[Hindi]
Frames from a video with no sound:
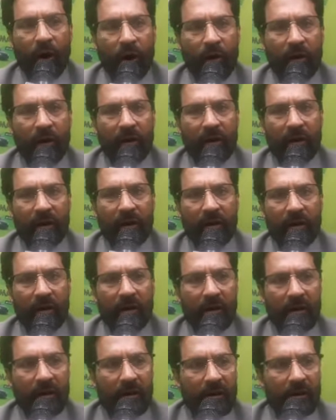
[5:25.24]
और
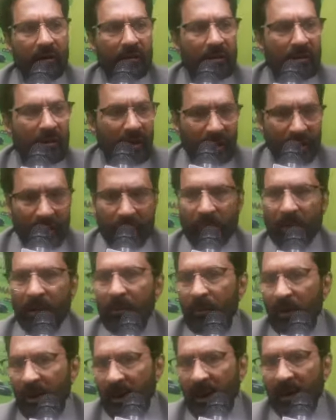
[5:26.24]

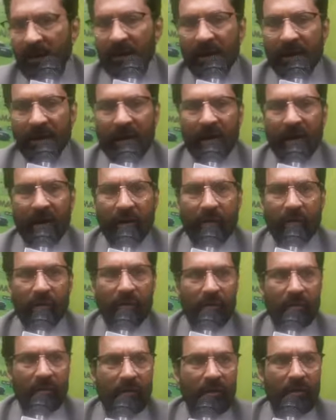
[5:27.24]
तकरीबन मैं यहाँ देख रहा
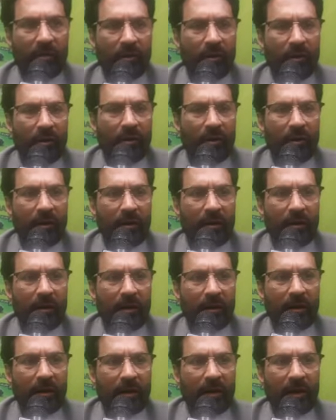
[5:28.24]
हूँ
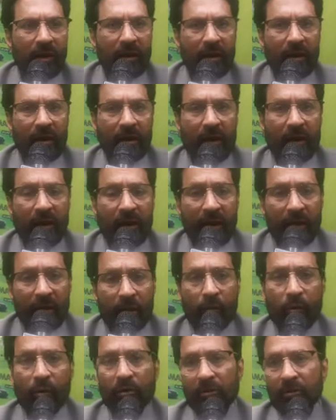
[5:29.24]
कि
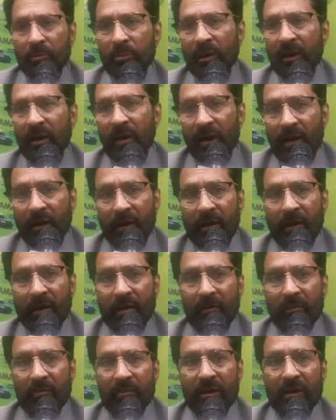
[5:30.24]
कई रोड्स पे गड़े
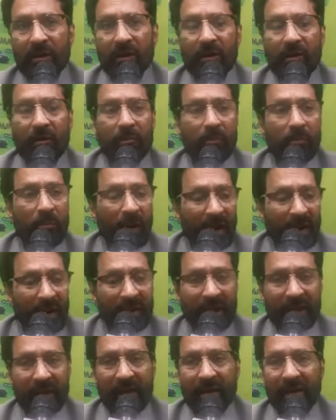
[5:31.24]

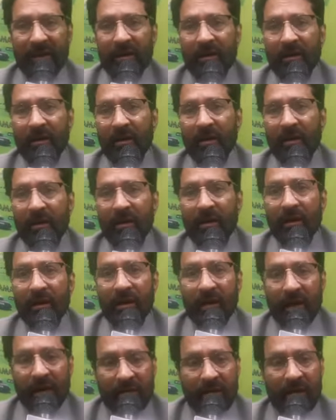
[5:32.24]
पानी
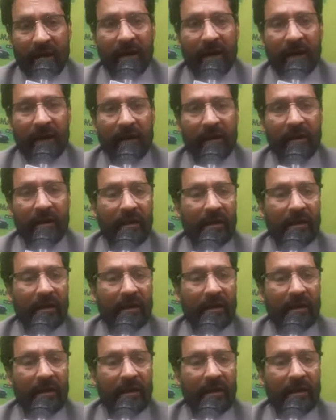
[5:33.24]
गंदगी